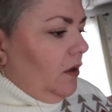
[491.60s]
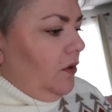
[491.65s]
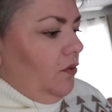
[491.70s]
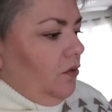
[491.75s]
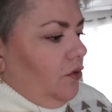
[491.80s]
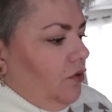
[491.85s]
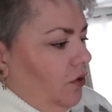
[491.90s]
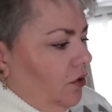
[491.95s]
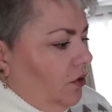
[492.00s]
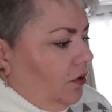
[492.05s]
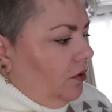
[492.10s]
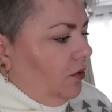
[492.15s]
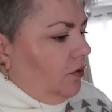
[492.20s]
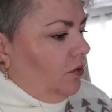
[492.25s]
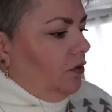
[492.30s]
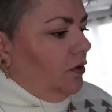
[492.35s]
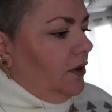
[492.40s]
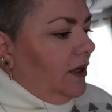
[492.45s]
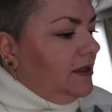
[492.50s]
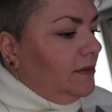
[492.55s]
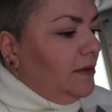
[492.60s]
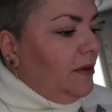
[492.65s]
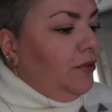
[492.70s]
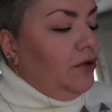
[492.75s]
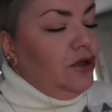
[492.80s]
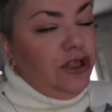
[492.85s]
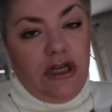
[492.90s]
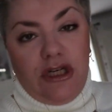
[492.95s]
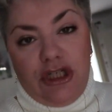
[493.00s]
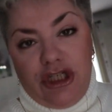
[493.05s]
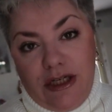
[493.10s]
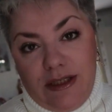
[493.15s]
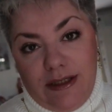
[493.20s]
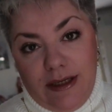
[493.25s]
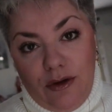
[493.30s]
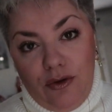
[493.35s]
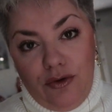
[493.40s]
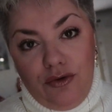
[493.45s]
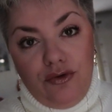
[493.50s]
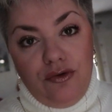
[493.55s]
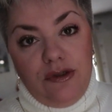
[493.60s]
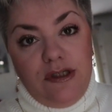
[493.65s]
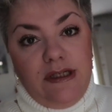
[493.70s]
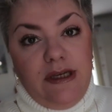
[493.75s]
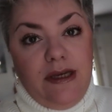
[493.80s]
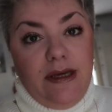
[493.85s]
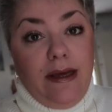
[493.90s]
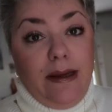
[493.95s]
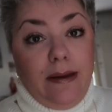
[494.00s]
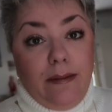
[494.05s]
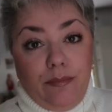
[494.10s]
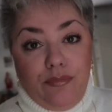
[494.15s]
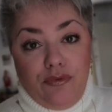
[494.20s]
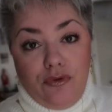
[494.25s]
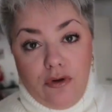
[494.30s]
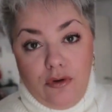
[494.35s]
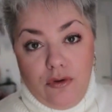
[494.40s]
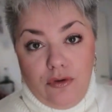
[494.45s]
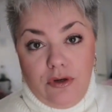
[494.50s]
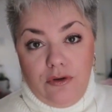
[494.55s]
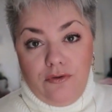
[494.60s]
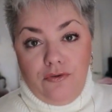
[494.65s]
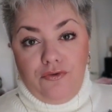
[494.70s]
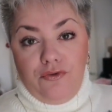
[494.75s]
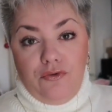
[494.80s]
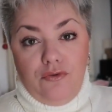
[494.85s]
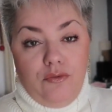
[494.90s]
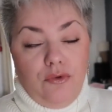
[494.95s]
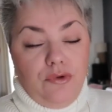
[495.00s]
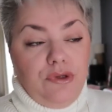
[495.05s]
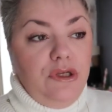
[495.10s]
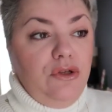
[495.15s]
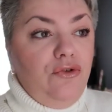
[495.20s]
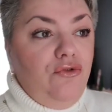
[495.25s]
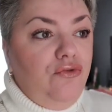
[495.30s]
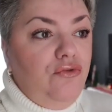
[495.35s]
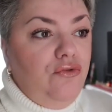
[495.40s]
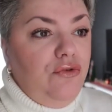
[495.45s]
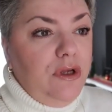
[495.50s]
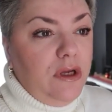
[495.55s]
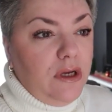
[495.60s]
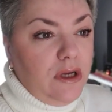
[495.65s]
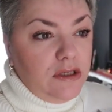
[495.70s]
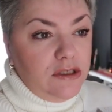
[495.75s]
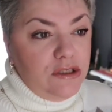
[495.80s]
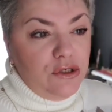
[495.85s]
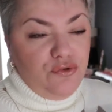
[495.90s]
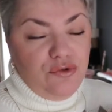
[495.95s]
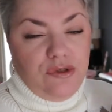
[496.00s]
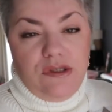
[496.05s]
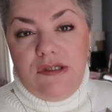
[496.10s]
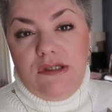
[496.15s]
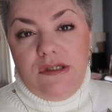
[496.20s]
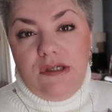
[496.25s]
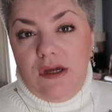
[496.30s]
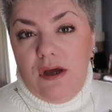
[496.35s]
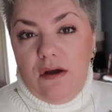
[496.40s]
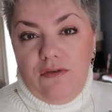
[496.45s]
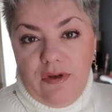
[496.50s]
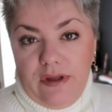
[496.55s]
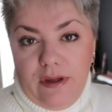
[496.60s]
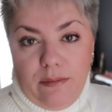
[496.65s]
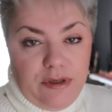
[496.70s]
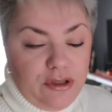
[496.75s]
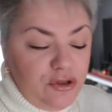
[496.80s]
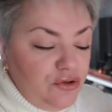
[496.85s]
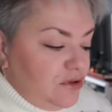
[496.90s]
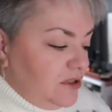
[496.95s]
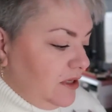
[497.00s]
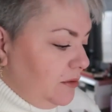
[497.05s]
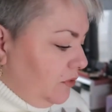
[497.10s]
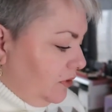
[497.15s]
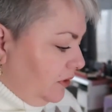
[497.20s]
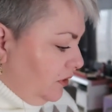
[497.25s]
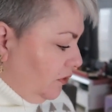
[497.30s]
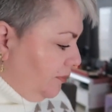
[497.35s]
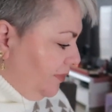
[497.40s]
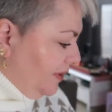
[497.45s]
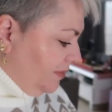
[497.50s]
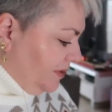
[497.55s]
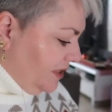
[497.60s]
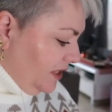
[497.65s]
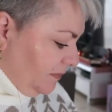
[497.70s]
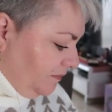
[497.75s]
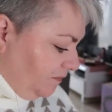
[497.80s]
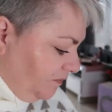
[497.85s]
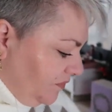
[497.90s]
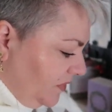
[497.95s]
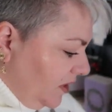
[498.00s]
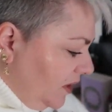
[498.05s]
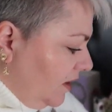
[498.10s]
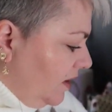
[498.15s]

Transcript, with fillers: Donc euh, la semaine prochaine j'attaque le dossier. Pour il faut demander tout, il y a quasi judiciaire, enfin il y a plein de choses à demander en papier.